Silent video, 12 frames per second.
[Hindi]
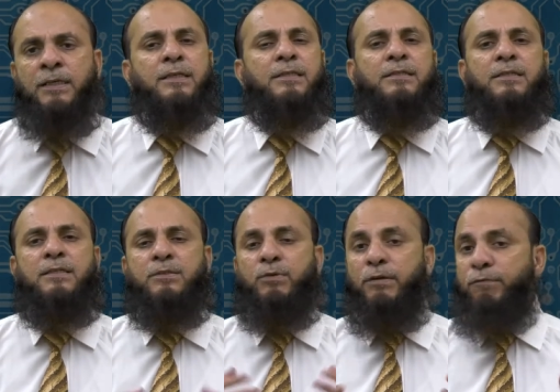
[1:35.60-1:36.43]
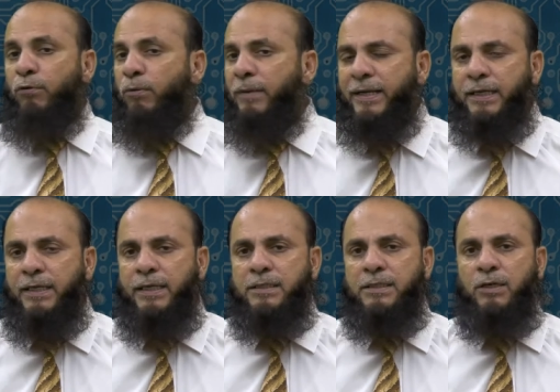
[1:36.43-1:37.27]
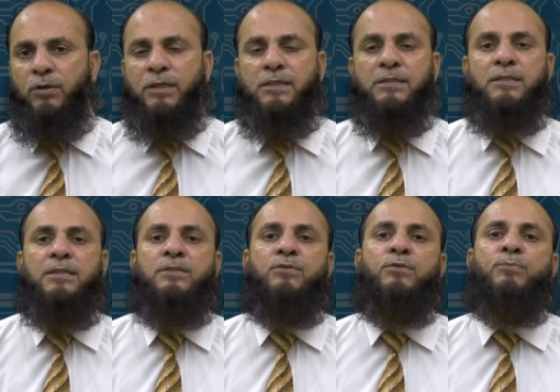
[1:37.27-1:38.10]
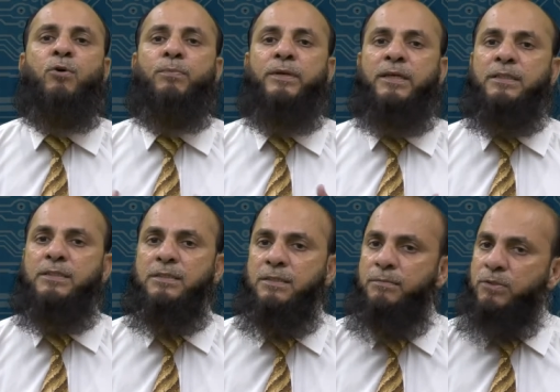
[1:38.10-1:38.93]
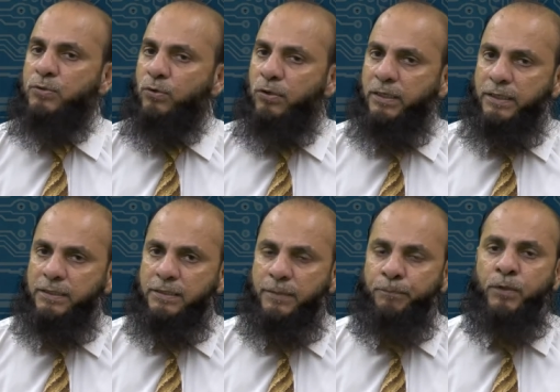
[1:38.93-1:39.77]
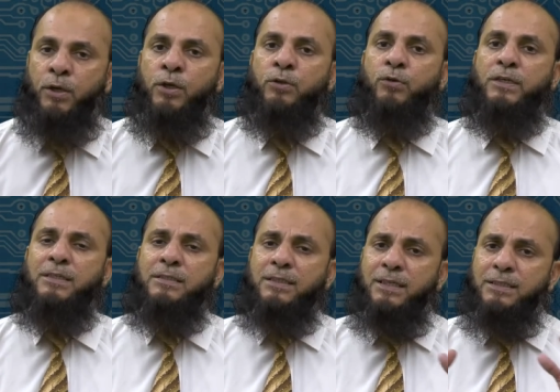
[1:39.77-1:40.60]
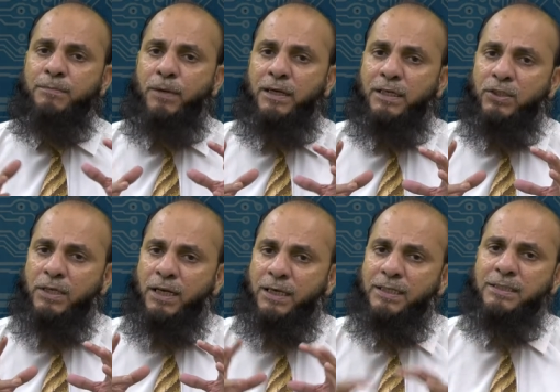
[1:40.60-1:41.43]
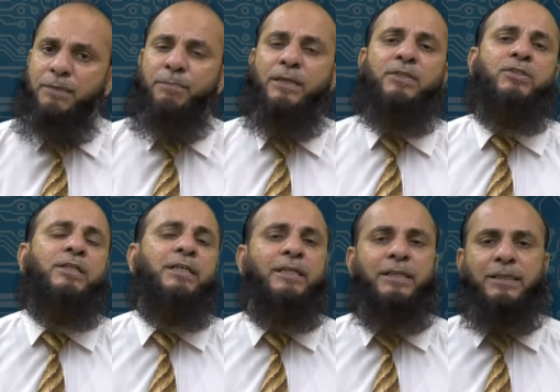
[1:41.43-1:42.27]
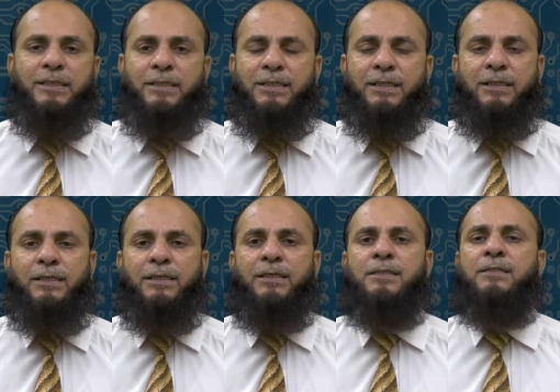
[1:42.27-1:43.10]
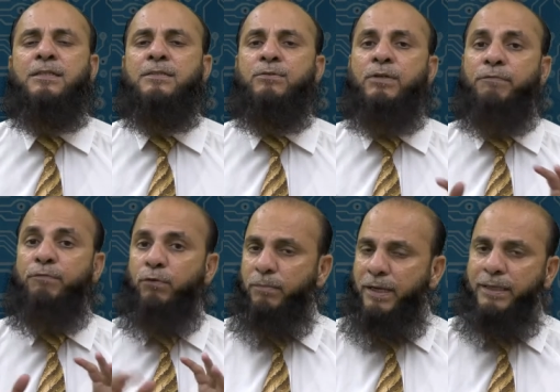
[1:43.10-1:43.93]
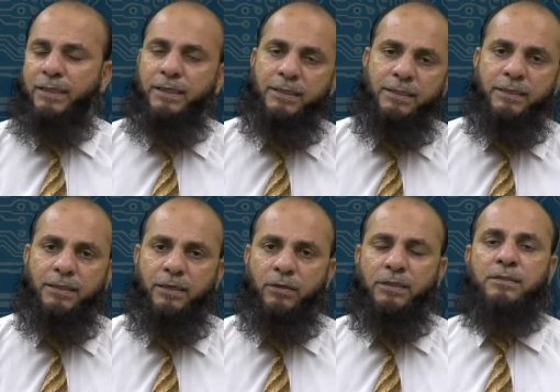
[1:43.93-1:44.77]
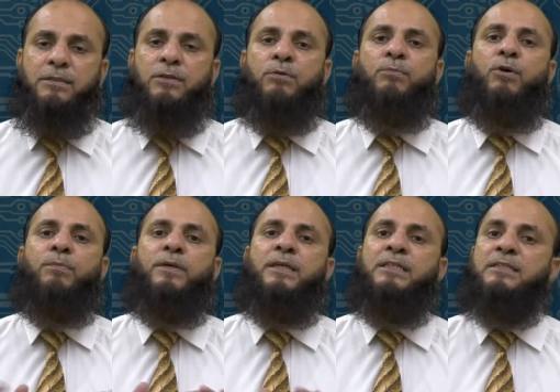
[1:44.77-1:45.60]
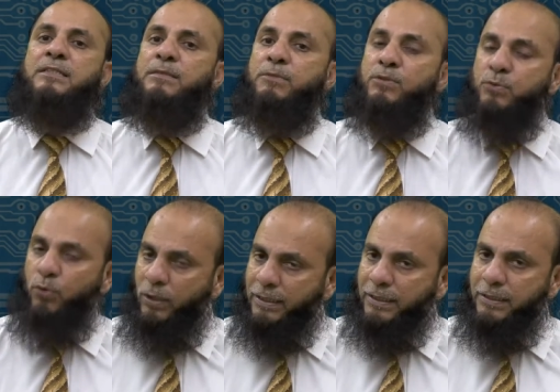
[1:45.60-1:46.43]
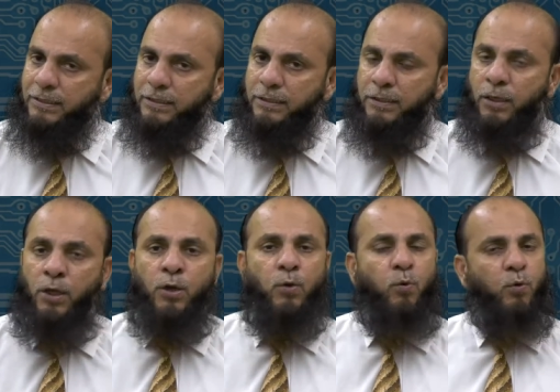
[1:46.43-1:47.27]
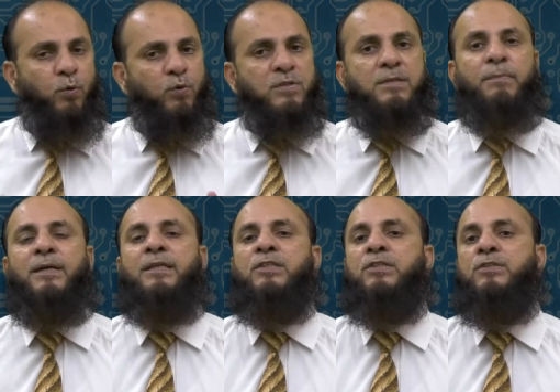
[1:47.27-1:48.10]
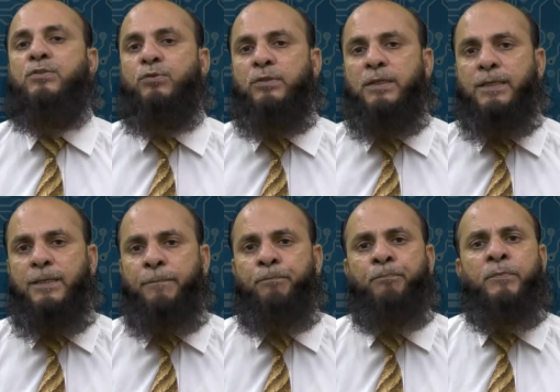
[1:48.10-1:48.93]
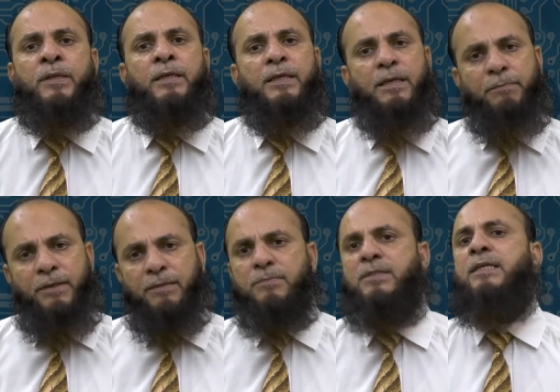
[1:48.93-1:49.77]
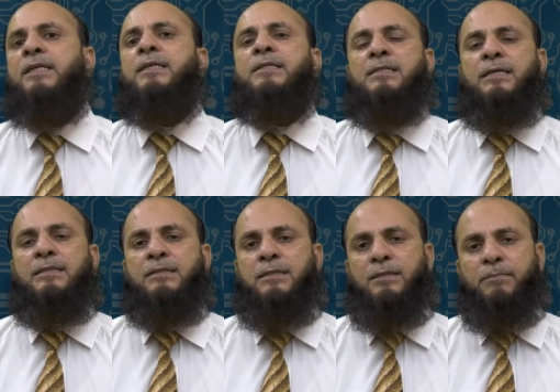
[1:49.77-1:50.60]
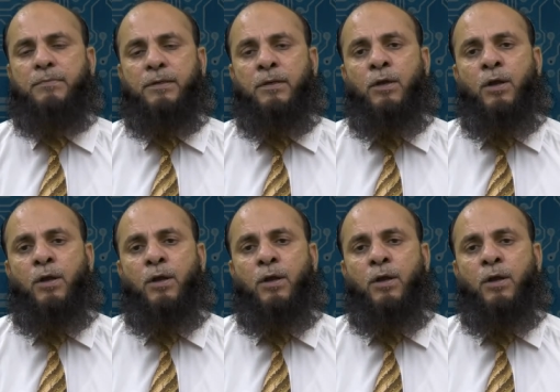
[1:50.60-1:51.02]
किस तरह से उन्हें फॉर्मेट किया जाए और किस तरह से उसमें ऑपरेटिंग सिस्टम इंस्टॉल की जाए तो किस तरह से पार्टी हार्ड डिस्क के पार्टीशन क्रिएट किए जाते हैं किस तरह से उन्हें फॉर्मेट किया जाता है और किस तरह उनमें ऑपरेटिंग सिस्टम इंस्टॉल की जाती कौन कौन से पार्टीशन होते हैं ये भी हम सीखेंगे साथ साथ में